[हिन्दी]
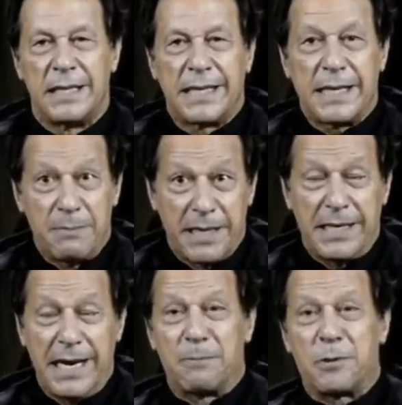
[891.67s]
लेकिन मैं
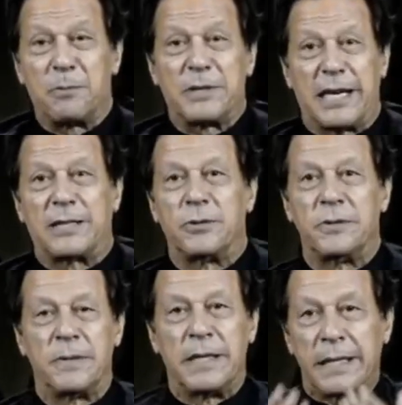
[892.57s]
यह आपको बता दूं
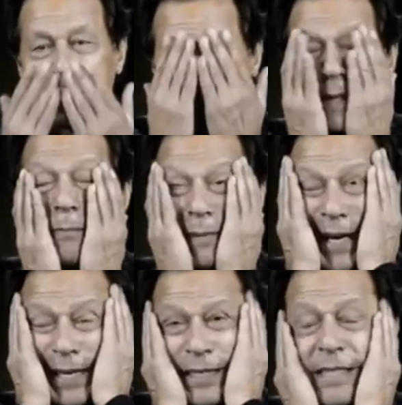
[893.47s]
कि यह
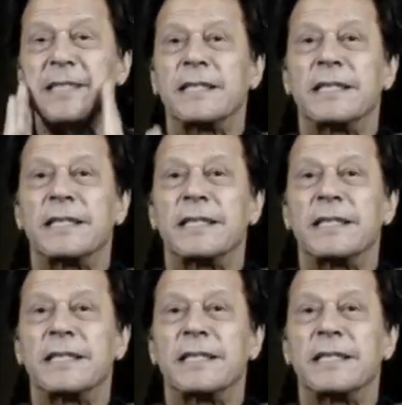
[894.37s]
मार्च